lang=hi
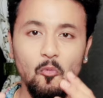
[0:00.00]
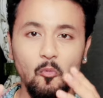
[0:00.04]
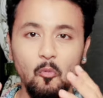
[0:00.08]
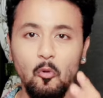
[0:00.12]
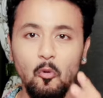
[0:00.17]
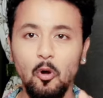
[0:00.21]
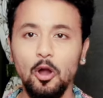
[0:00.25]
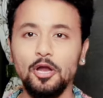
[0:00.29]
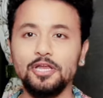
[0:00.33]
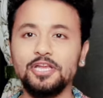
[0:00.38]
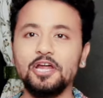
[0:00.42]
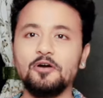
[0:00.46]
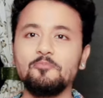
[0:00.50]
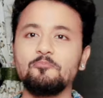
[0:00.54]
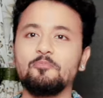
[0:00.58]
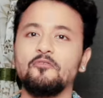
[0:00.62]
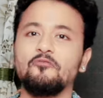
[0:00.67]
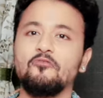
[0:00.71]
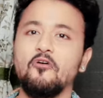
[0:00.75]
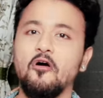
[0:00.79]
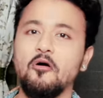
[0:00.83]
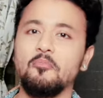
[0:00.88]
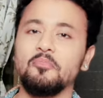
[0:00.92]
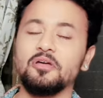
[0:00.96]
वॉट अ
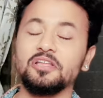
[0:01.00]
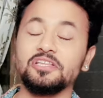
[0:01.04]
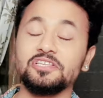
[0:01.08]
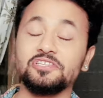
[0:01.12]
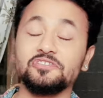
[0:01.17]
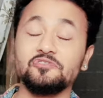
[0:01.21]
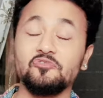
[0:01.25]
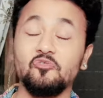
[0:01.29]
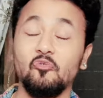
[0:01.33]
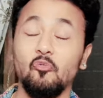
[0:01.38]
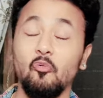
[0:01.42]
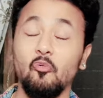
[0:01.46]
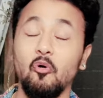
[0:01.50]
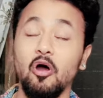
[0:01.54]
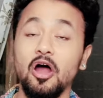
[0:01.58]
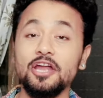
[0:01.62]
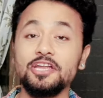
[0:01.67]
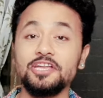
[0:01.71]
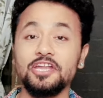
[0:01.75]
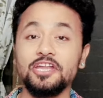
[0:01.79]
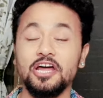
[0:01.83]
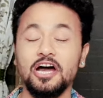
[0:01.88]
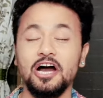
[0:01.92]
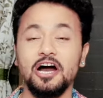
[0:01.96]
परफॉर्मेंस
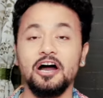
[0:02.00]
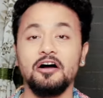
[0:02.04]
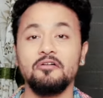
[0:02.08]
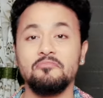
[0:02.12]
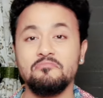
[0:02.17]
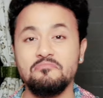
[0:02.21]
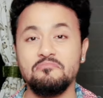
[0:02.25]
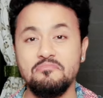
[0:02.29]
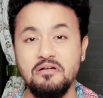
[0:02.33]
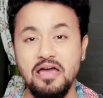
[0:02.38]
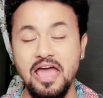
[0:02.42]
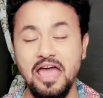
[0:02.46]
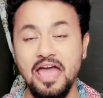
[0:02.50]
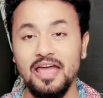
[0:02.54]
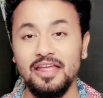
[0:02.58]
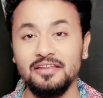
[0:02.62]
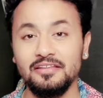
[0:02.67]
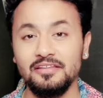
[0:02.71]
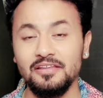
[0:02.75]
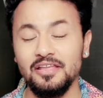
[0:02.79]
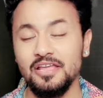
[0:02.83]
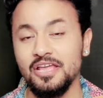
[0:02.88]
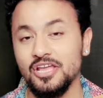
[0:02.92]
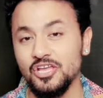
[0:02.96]
वॉट अ
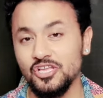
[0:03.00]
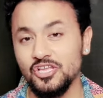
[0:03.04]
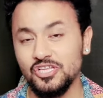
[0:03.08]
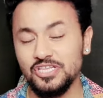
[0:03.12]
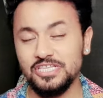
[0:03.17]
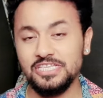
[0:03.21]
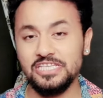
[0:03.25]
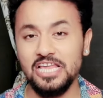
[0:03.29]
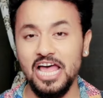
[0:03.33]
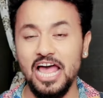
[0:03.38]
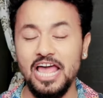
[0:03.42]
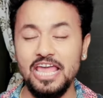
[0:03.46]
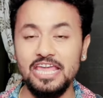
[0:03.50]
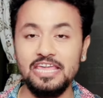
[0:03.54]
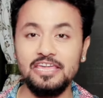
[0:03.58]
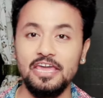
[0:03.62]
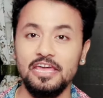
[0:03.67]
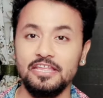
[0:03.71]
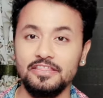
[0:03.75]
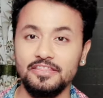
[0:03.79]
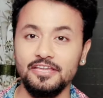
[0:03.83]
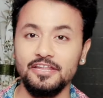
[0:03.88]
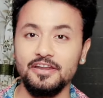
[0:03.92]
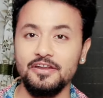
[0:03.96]
मैन साई
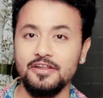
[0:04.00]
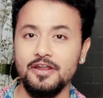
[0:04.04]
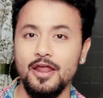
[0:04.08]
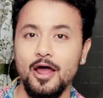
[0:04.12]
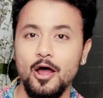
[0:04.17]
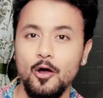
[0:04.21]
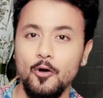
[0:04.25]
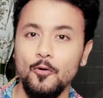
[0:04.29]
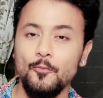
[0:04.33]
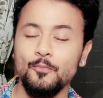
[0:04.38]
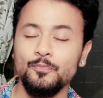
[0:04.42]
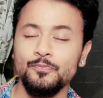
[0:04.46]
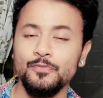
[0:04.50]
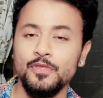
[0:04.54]
केतन राव